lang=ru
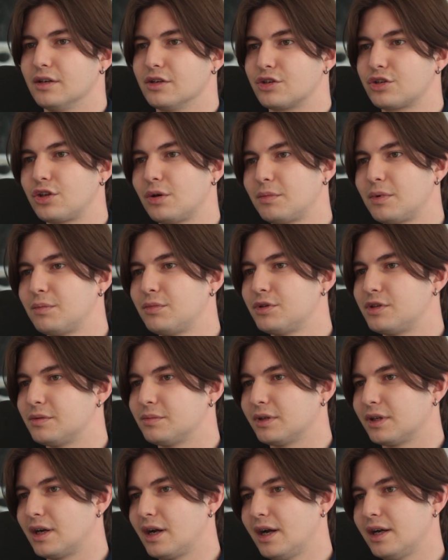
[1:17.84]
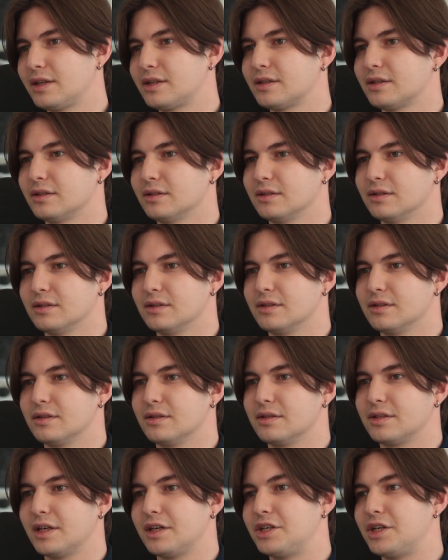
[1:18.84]
что мы будем играть,
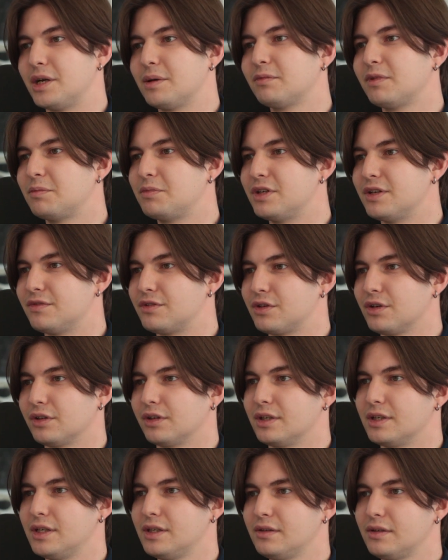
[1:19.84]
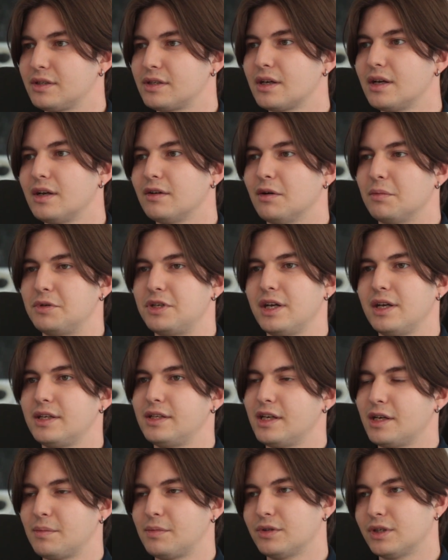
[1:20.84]
зачем вообще все это делать. Вообще
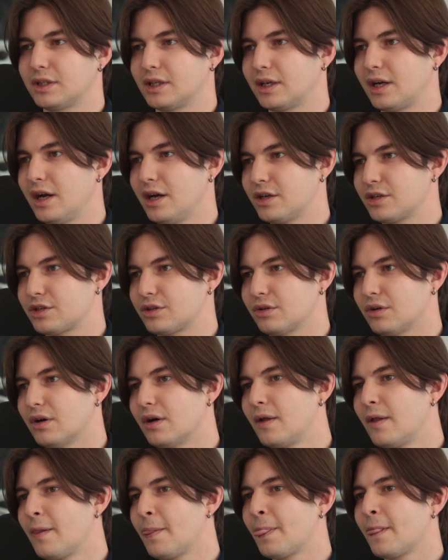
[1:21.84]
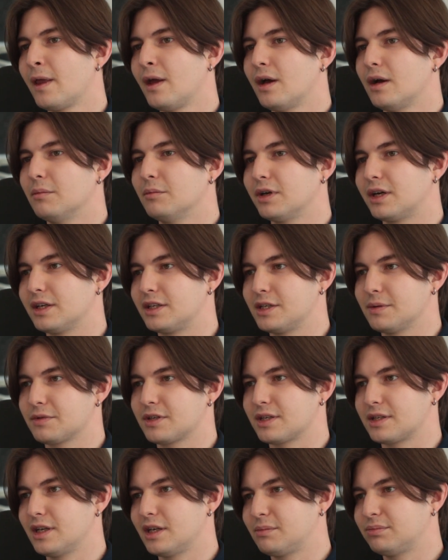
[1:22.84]
идея была такая, что мы хотим
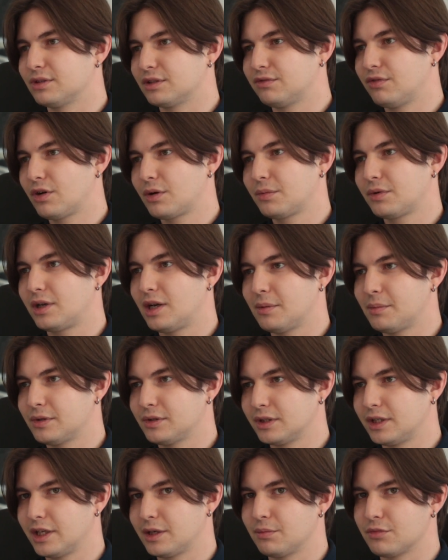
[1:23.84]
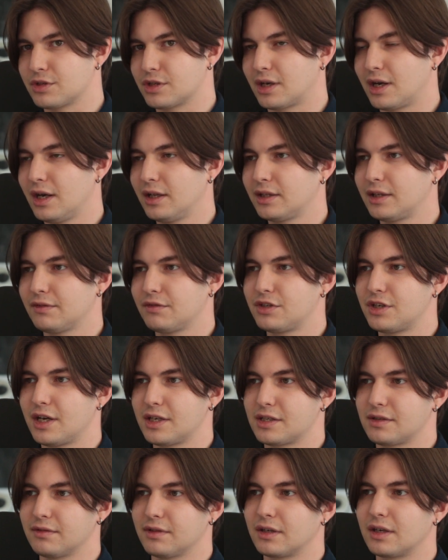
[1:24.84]
создать платформу для молодых музыкантов
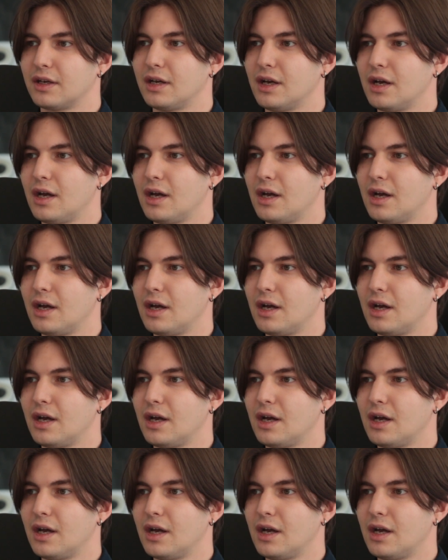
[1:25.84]
джазовых,